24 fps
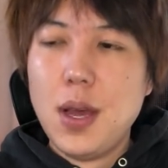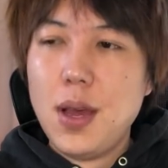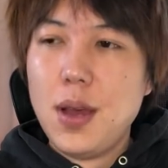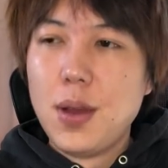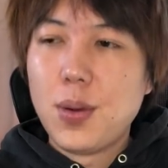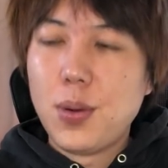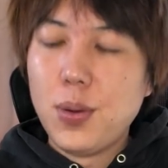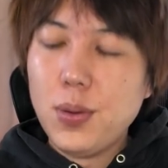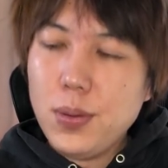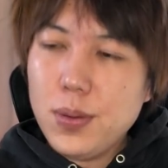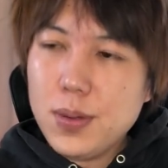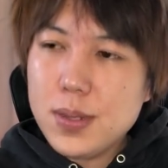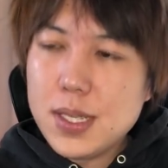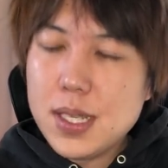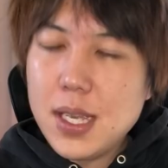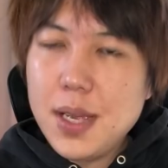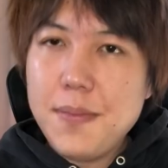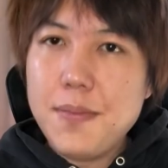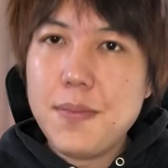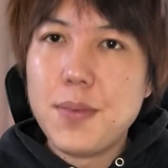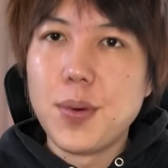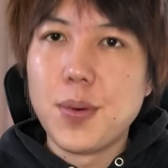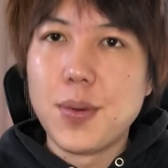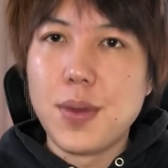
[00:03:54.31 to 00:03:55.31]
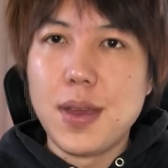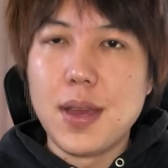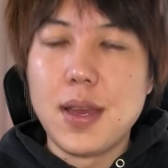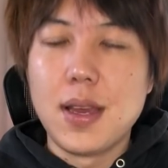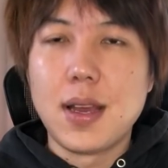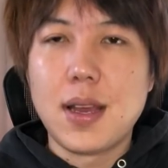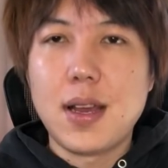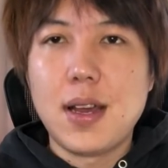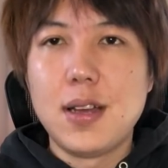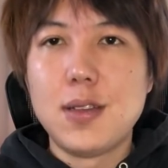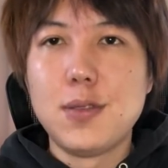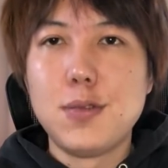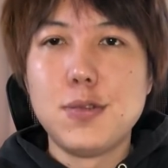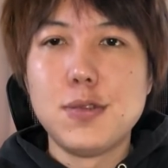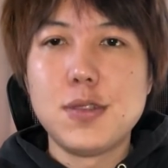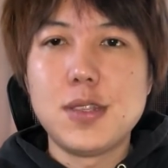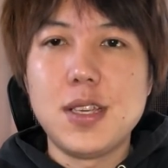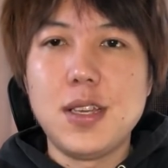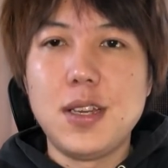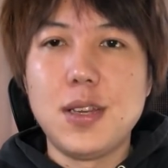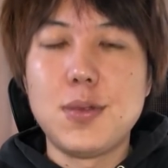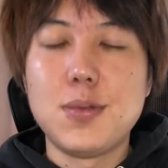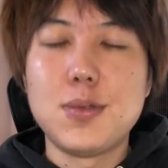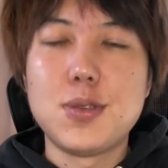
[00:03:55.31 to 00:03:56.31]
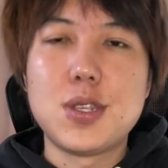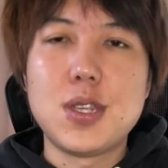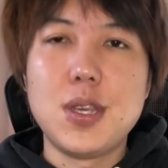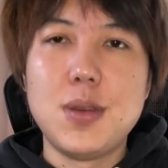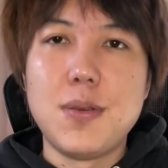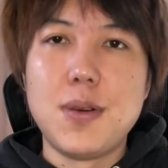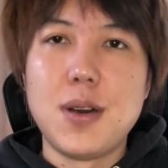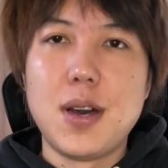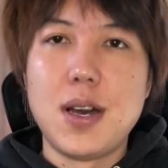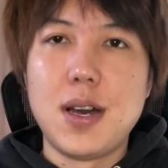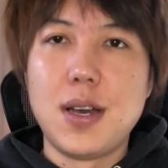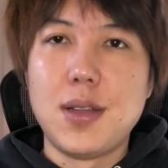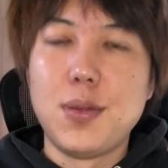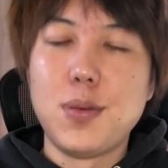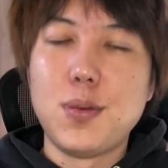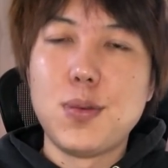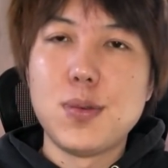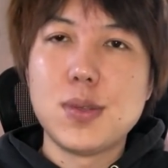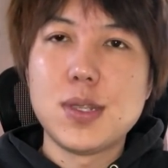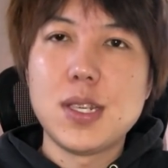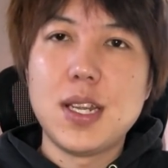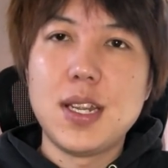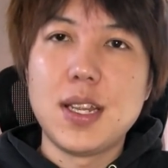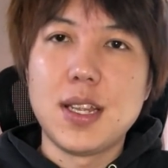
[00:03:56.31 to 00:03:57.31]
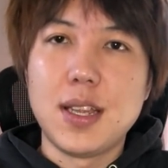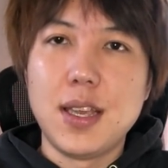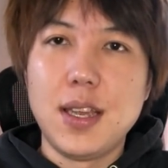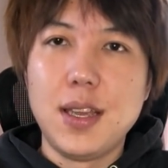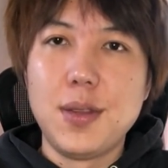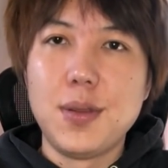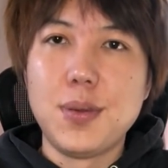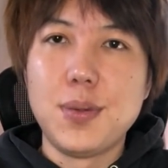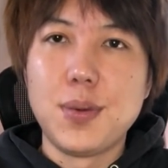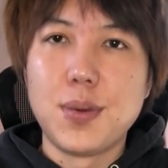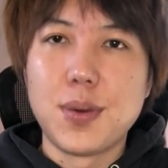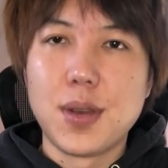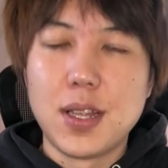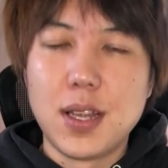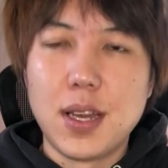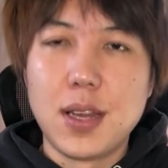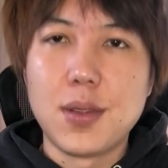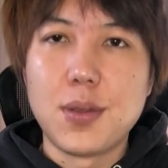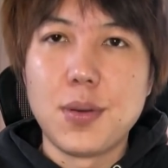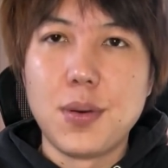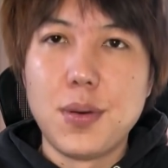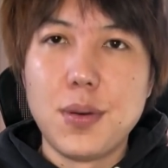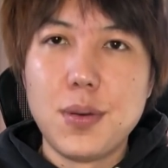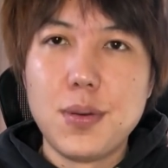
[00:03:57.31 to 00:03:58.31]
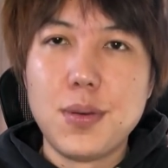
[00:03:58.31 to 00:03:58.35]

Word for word: この線もね可能性としては残されているのかなと